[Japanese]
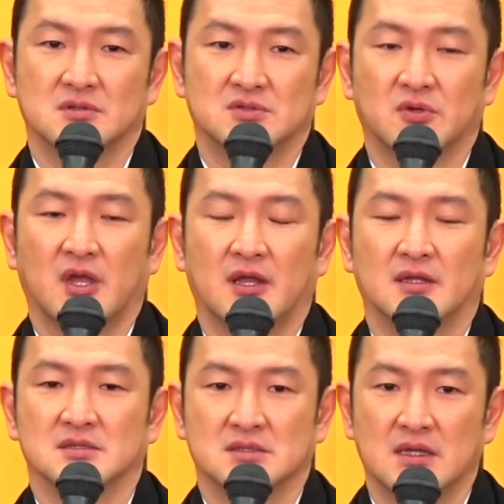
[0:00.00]
状態なん
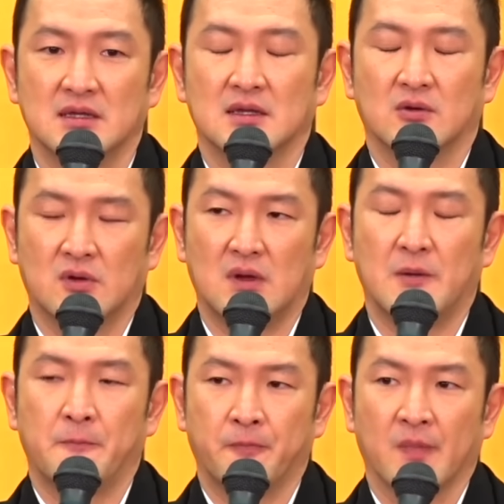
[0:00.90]
ですね。これは
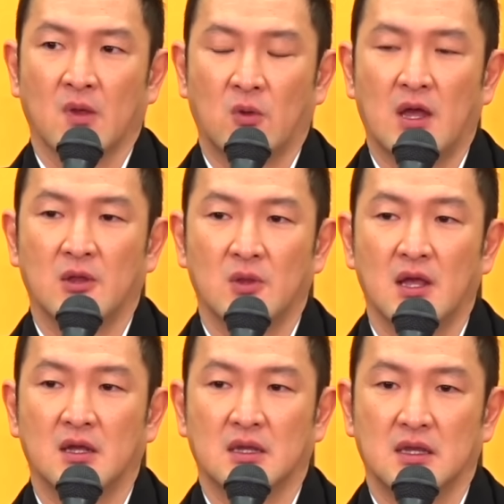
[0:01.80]
お腹の
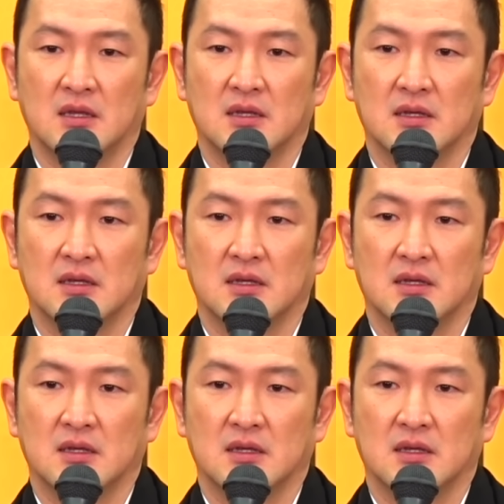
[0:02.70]
中に、